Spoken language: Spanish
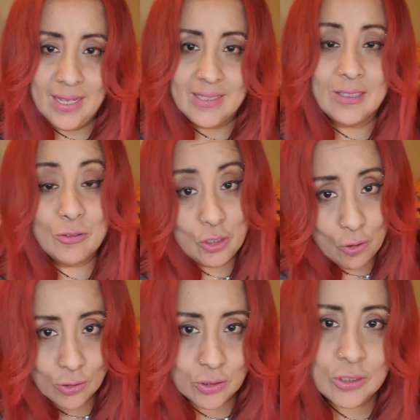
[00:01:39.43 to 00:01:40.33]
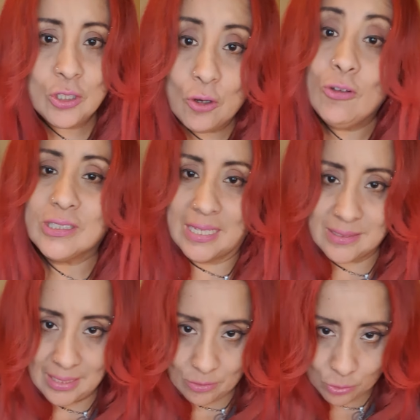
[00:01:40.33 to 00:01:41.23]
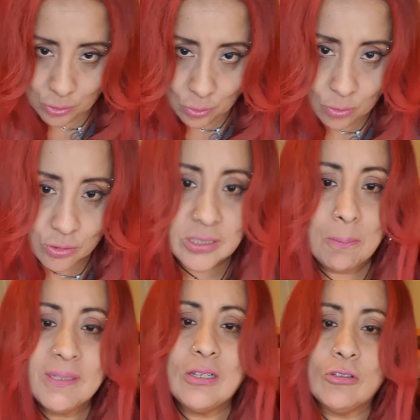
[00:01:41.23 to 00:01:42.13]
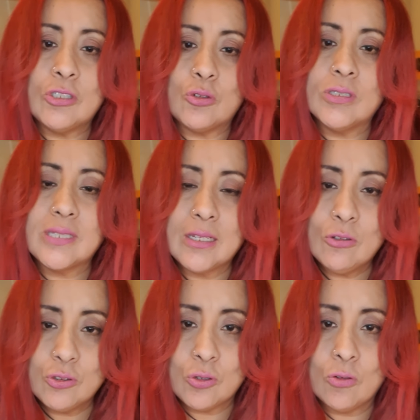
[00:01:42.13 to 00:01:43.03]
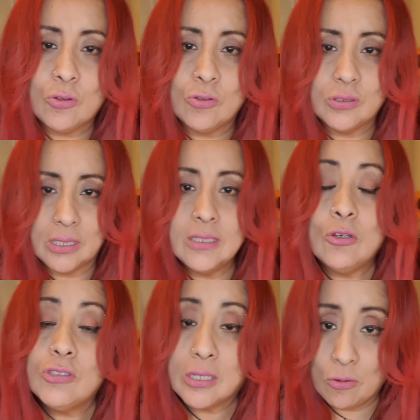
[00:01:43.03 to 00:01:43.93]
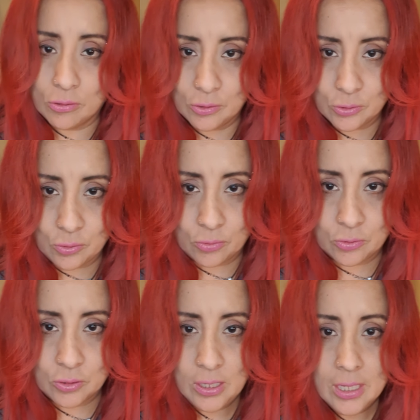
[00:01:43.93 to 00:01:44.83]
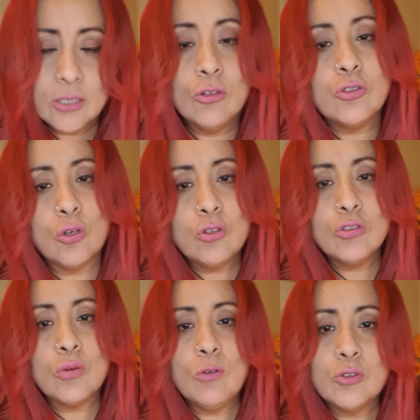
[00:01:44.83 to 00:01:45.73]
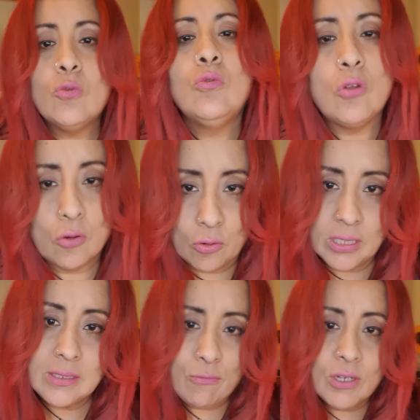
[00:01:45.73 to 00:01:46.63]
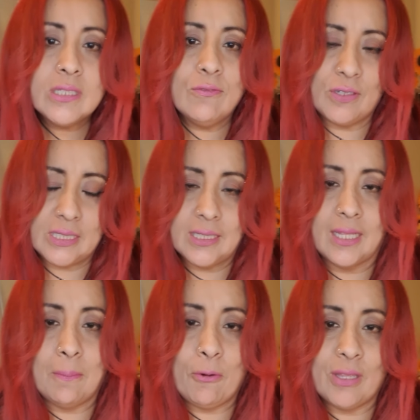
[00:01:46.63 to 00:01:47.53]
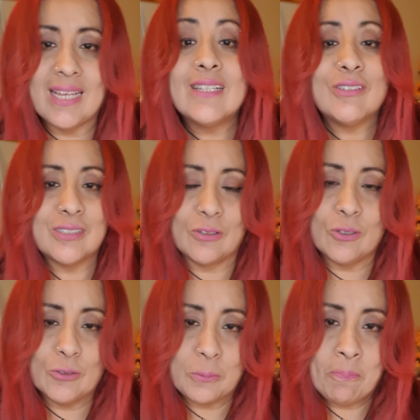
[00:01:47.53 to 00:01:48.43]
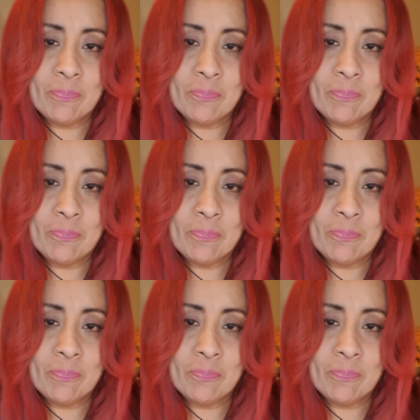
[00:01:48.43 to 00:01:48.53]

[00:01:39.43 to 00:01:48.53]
de Dios. Dios está en nosotros. Siempre se lo he dicho, está en nosotros y Dios es con nosotros. Y nosotros somos uno con esa fuente infinita de poder que es nuestro Dios.